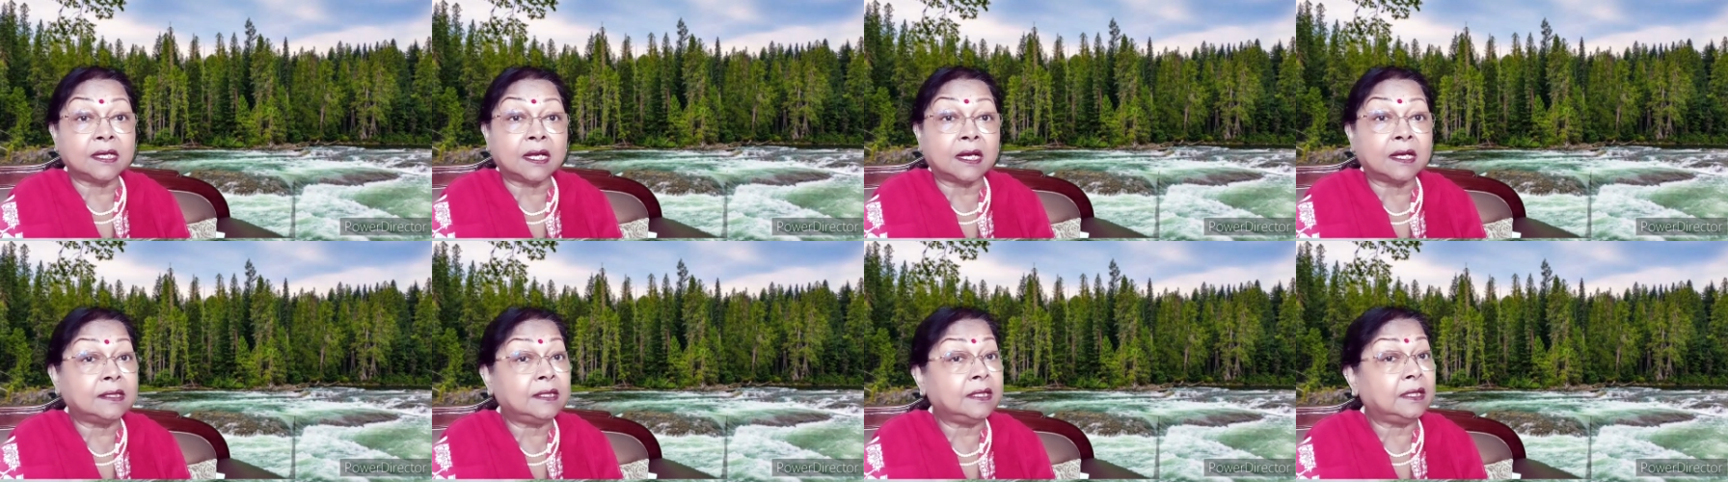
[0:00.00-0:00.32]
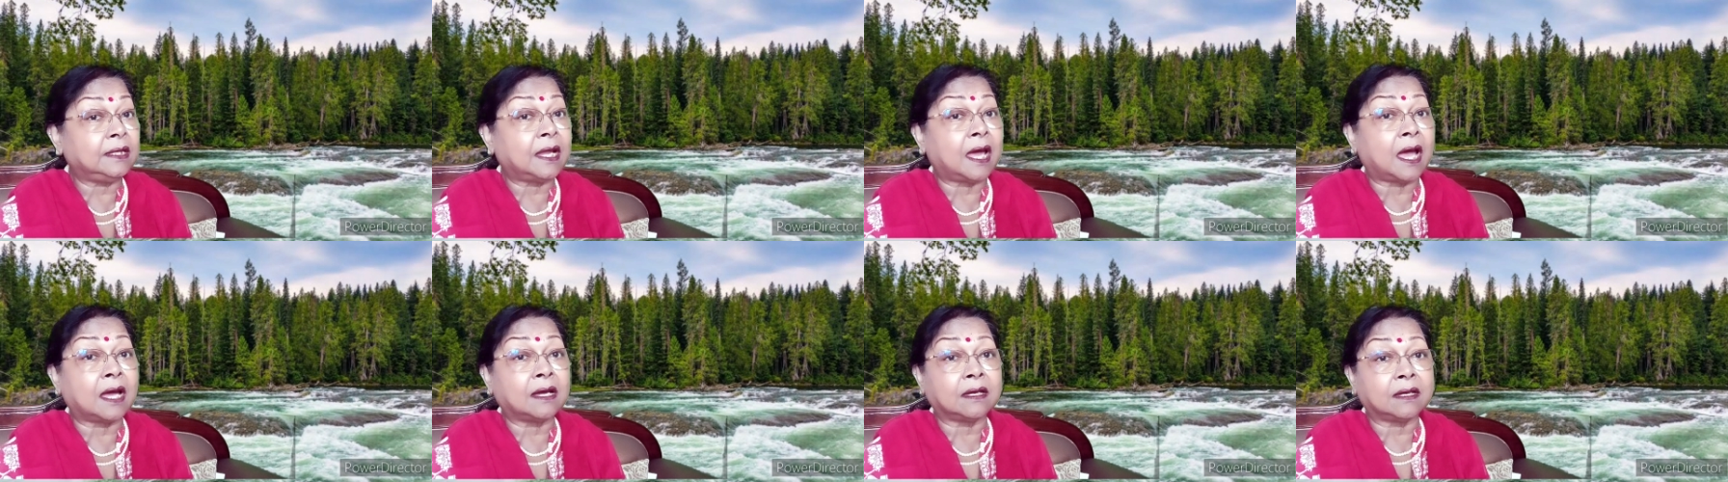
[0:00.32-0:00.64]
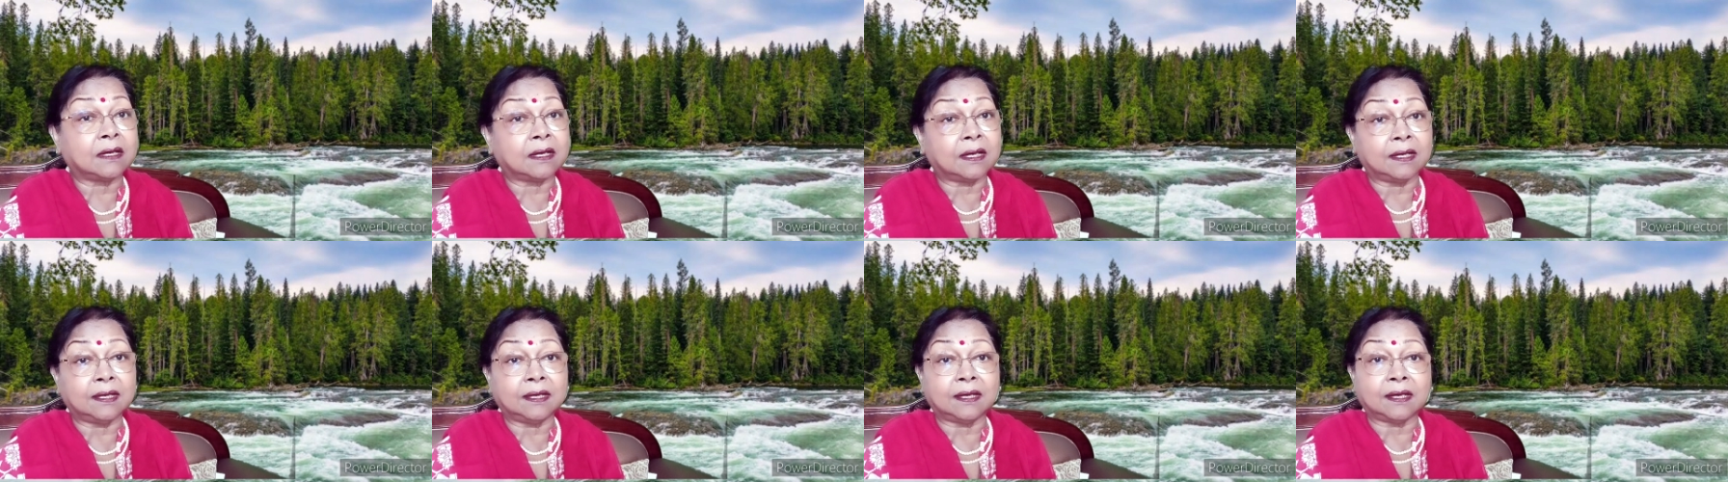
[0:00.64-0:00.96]
जलधि लांग
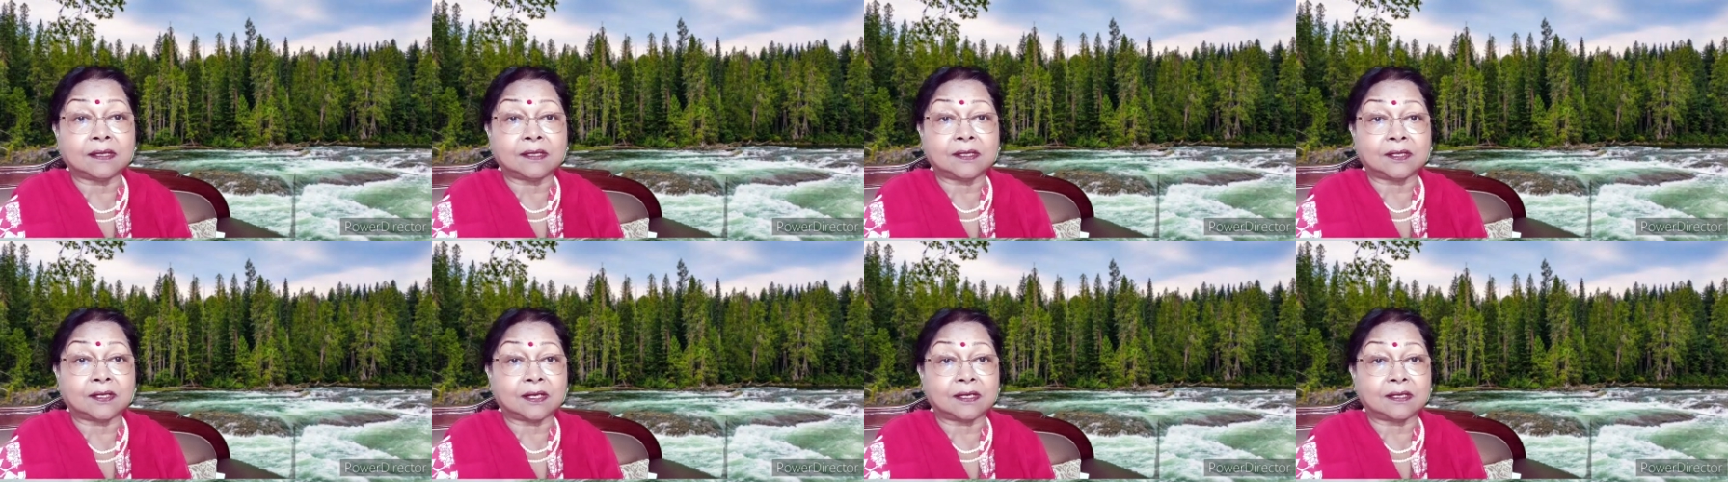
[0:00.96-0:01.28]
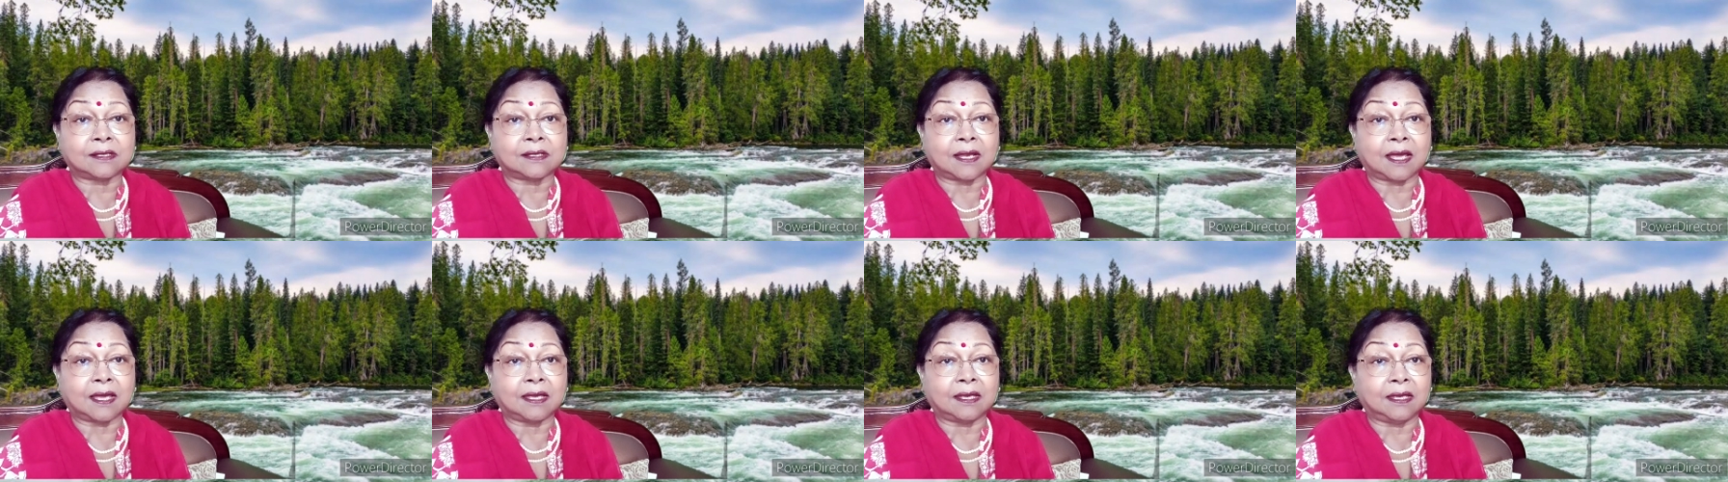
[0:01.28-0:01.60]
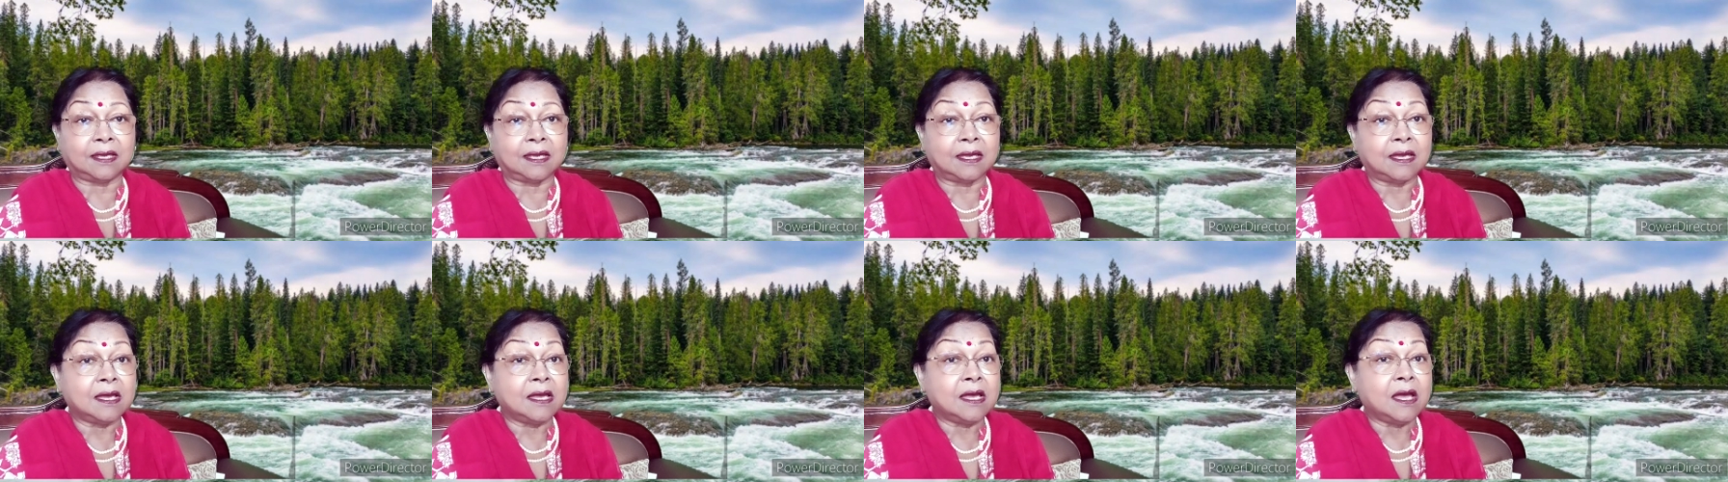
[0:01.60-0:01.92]
गए अचरज
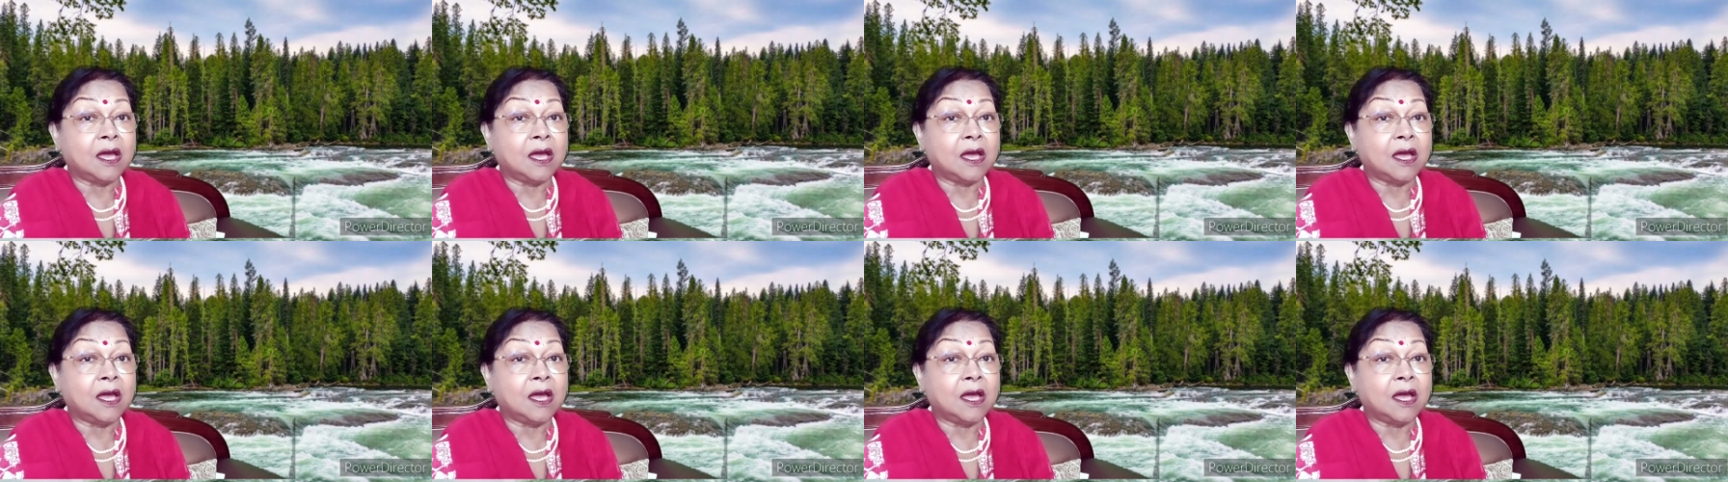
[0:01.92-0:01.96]
नाही